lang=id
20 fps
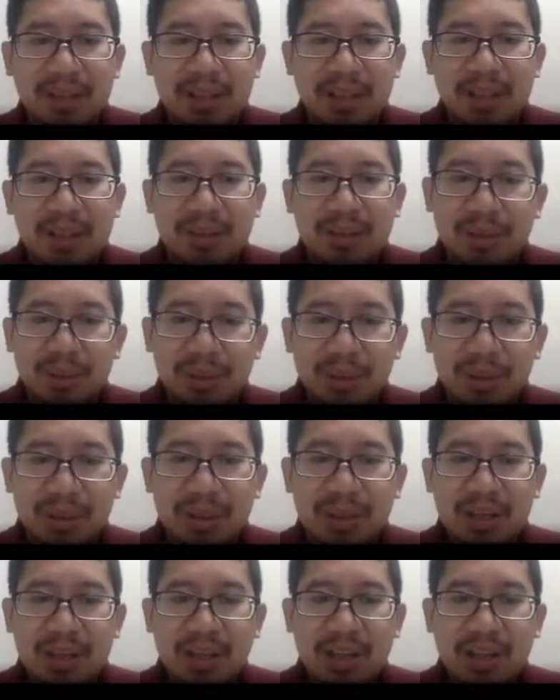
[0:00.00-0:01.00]
Contoh
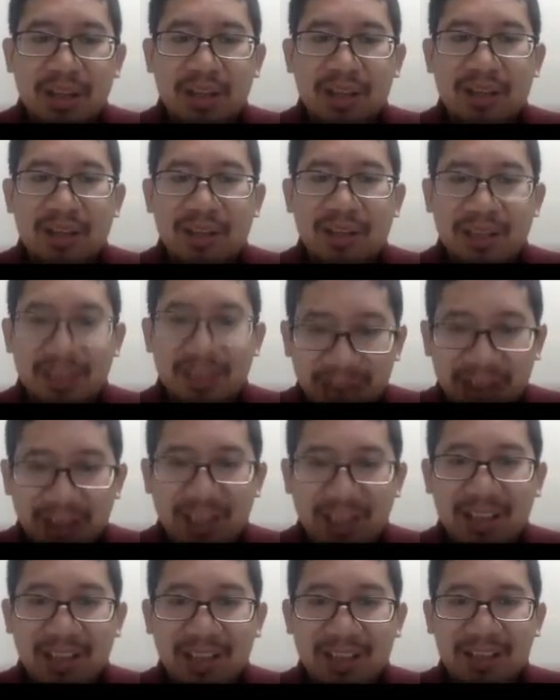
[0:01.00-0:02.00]
yang sangat
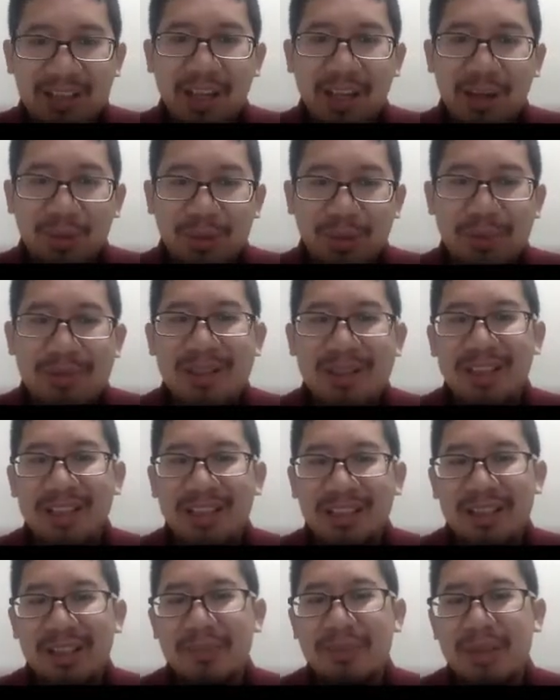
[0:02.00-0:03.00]
kita tahu misalnya
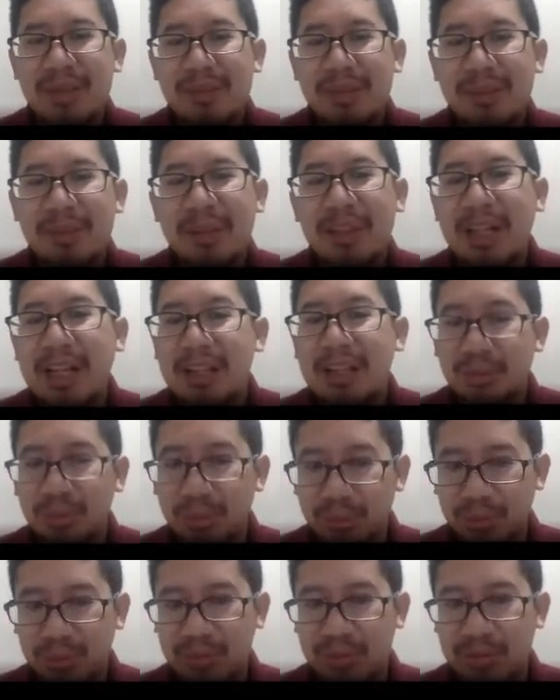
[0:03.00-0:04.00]
dia menyebabkan
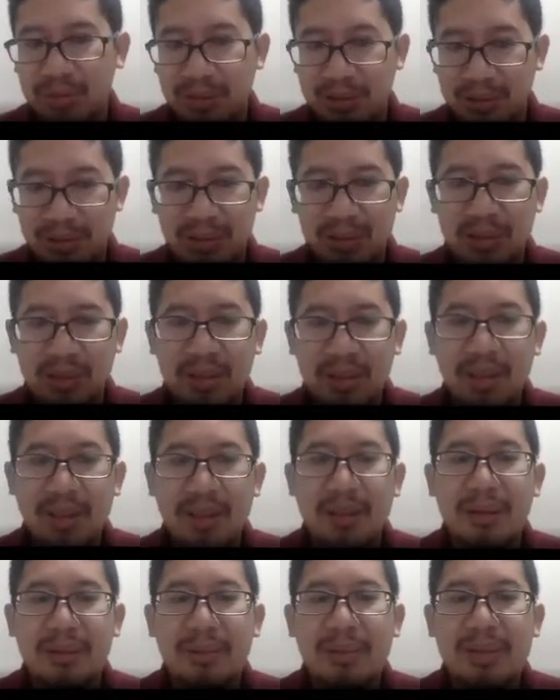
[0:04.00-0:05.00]
kantuk ya.
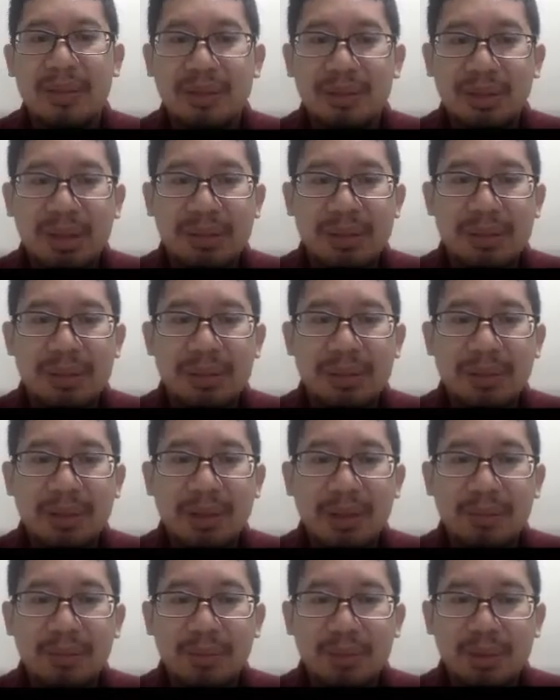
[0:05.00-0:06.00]
Bisa juga
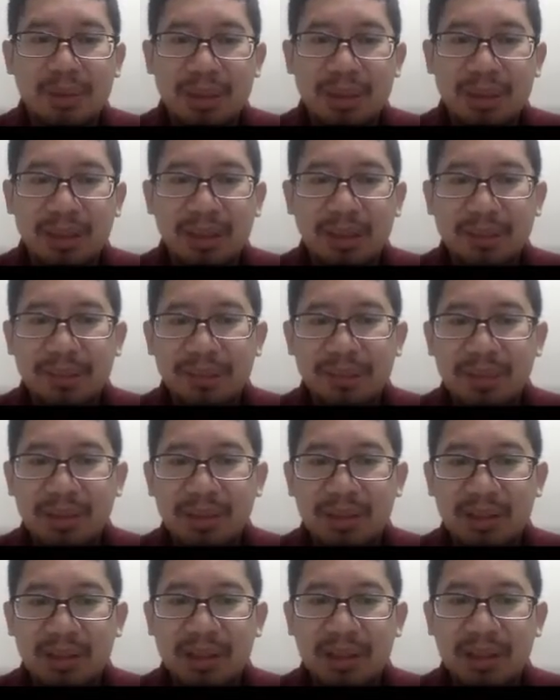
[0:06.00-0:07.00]
menyebabkan pusing,
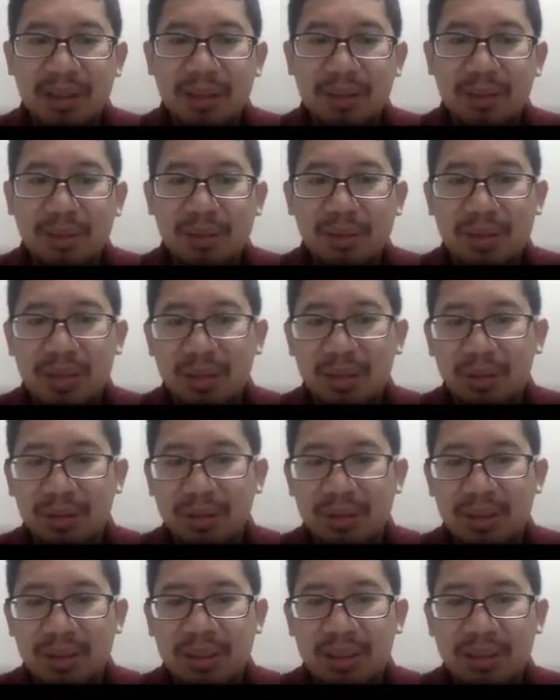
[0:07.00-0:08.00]
tinnitus atau
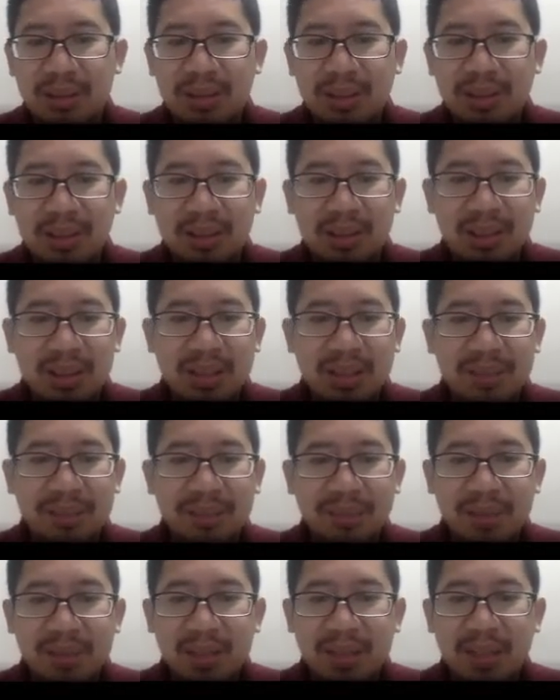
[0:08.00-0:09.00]
dering di telinga,
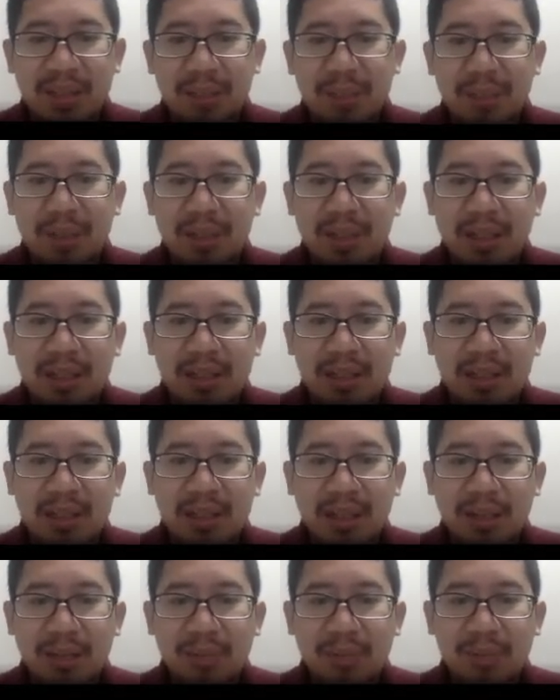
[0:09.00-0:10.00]
penglihatan
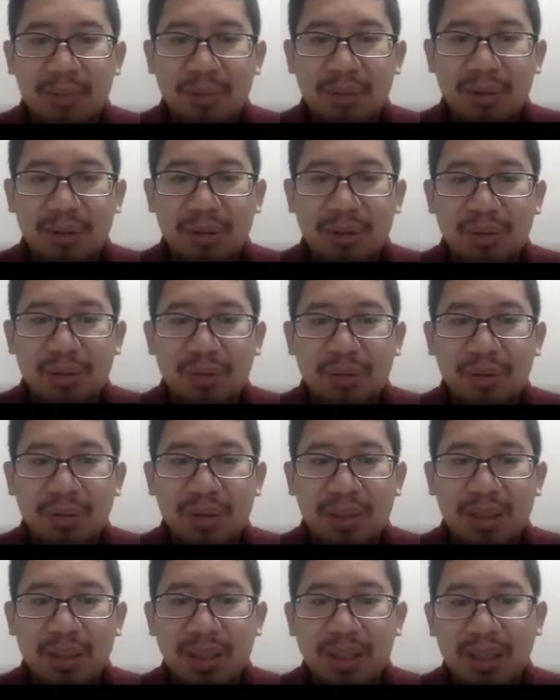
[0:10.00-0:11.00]
kabur,
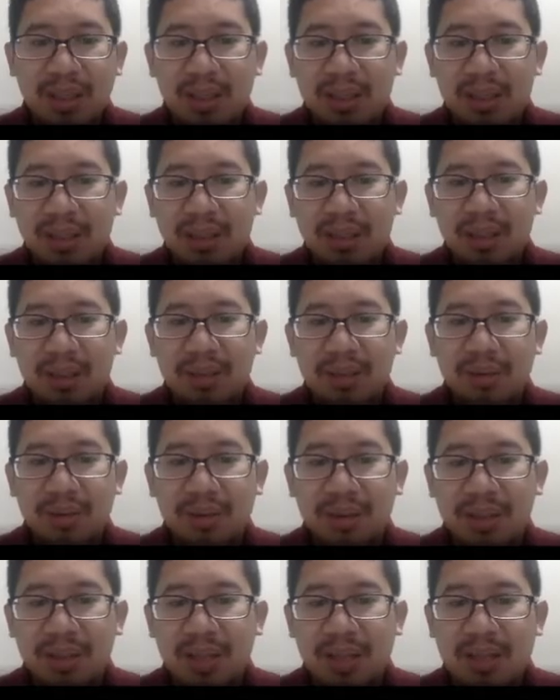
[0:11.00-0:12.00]
euforia,
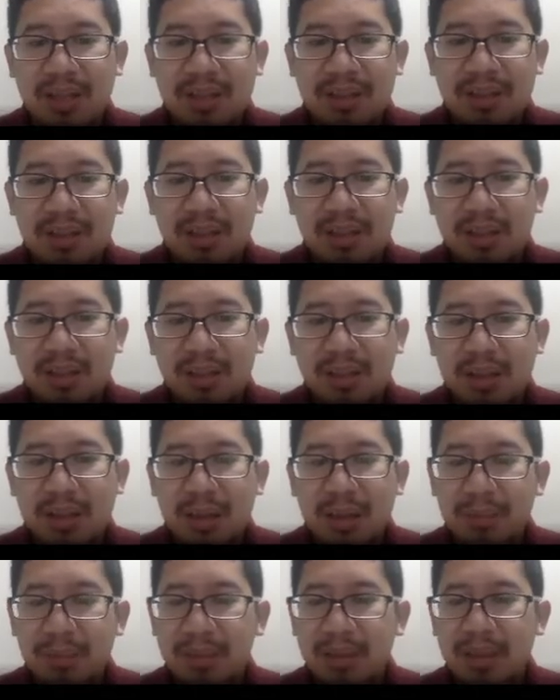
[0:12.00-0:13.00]
koordinasi jadi
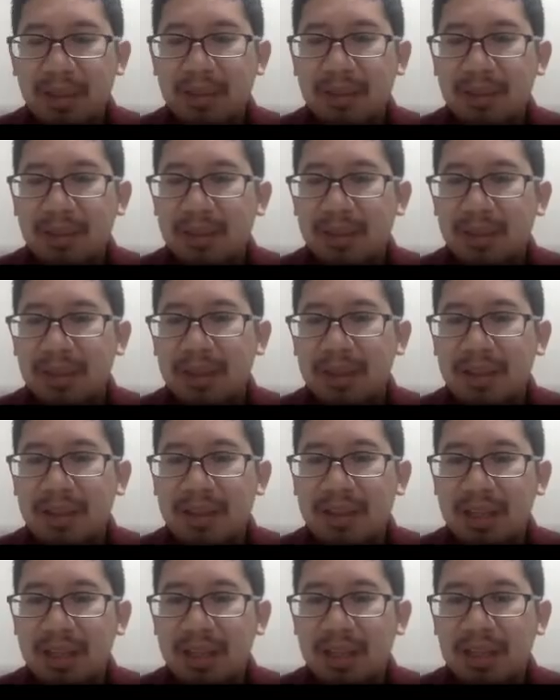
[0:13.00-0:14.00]
terhambat,
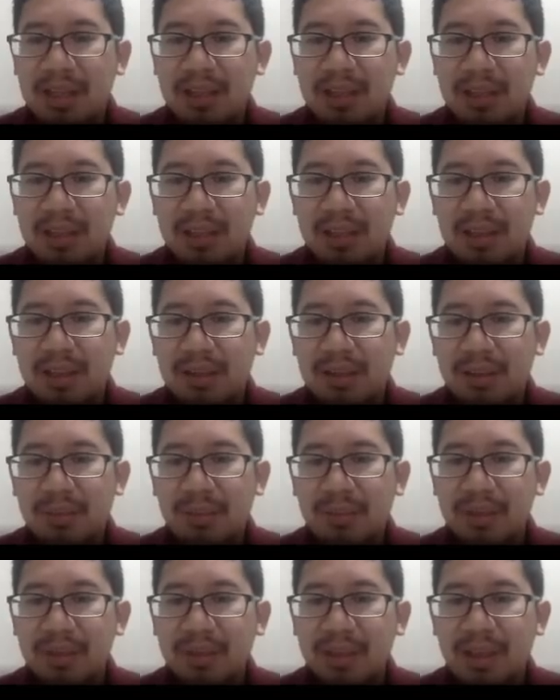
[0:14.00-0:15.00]
kegelisahan,
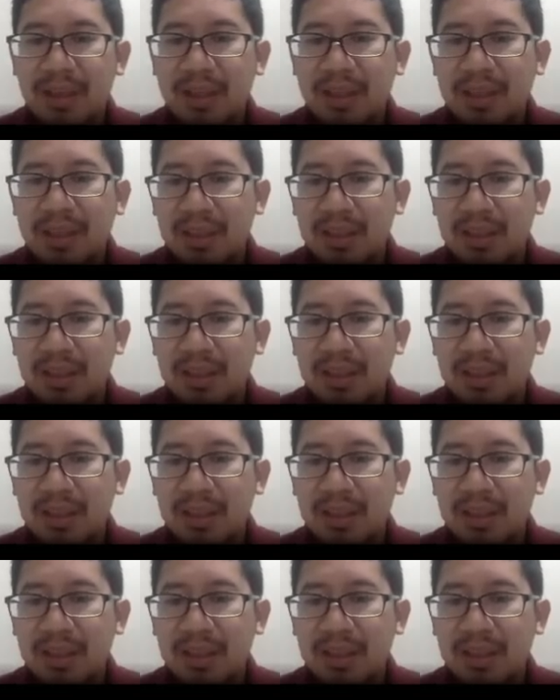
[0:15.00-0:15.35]
insomnia,